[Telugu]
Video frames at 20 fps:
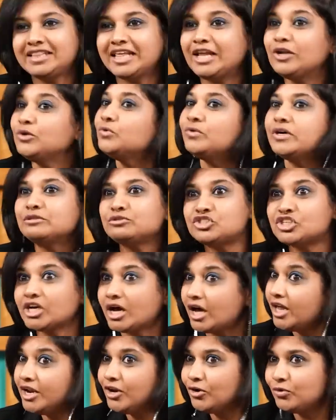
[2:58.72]
తెలుగు వారు
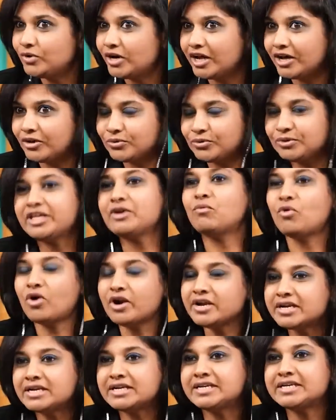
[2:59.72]
చాలా ఉన్నారు దే
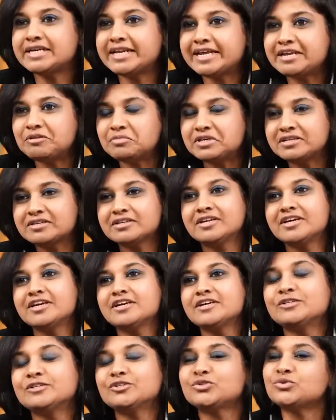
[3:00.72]
వాంట్ ఎంటర్టైన్మెంట్
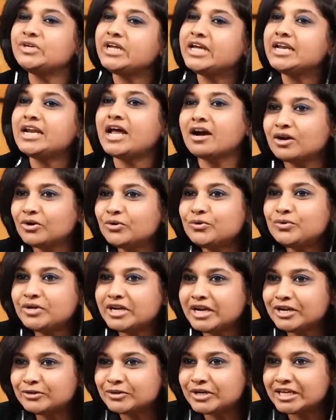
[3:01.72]
సో నేను అక్కడ
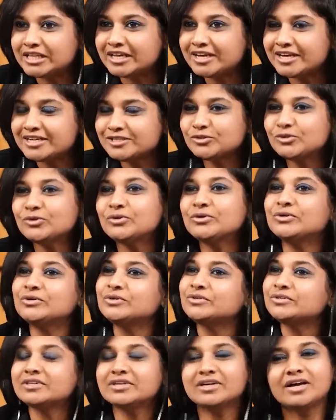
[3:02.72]
ఉన్నాను కదా సో
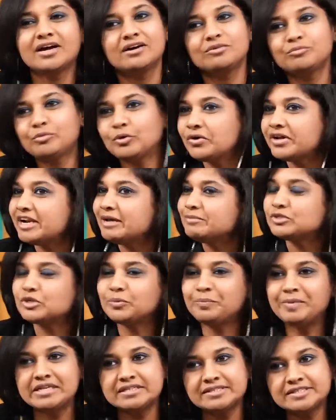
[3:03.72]
ప్రోగ్రామ్స్కి
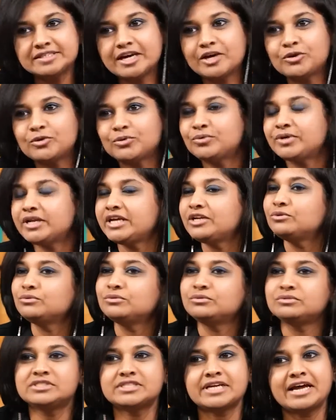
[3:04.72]
పిలుస్తారు నేను
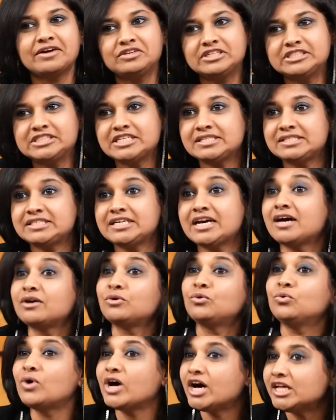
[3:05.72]
ట్రావెల్ చేసి ఆ
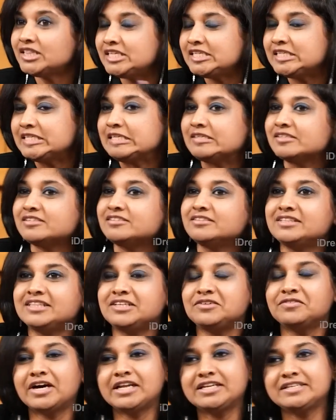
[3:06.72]
ఉగాది సీజన్
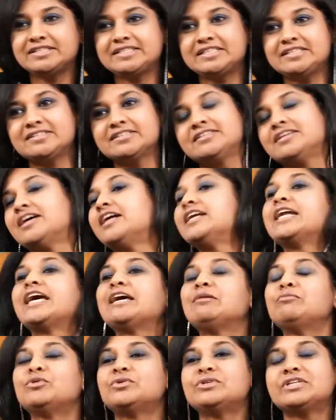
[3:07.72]
దివాళీ సీజన్ ఆ
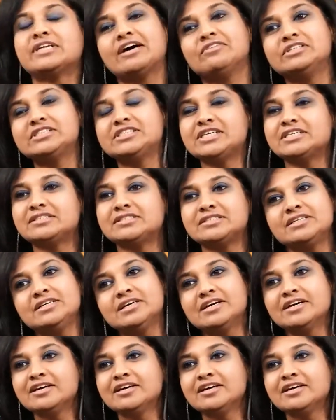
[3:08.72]
టైంలో ట్రావెల్ చేసి